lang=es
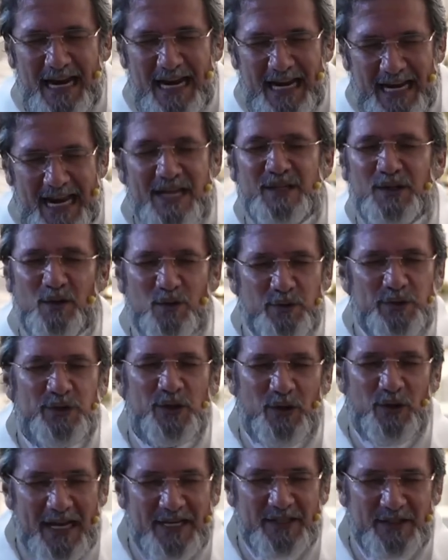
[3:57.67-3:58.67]
las
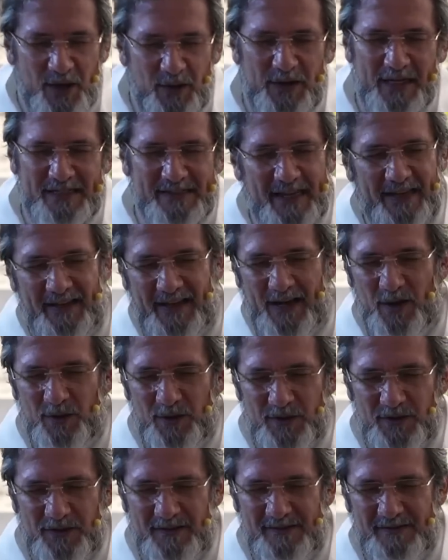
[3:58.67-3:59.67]
consolaciones de
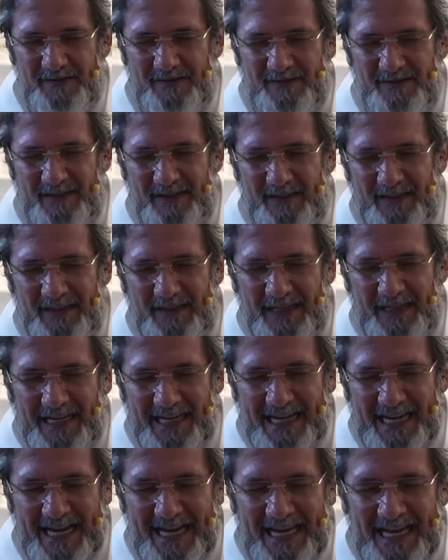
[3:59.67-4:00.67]
Dios.
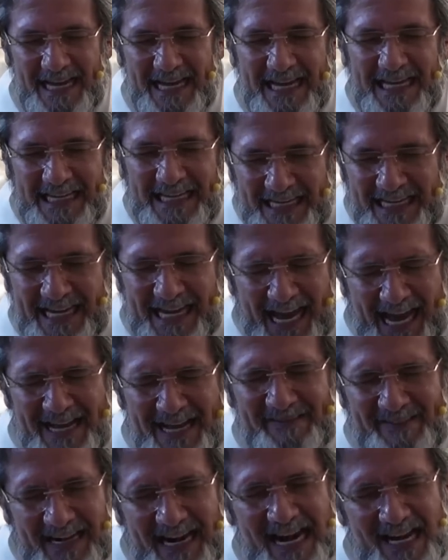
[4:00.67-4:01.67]
Y
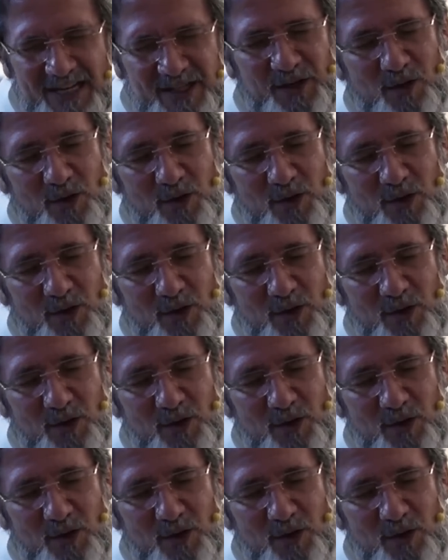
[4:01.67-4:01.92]
entre las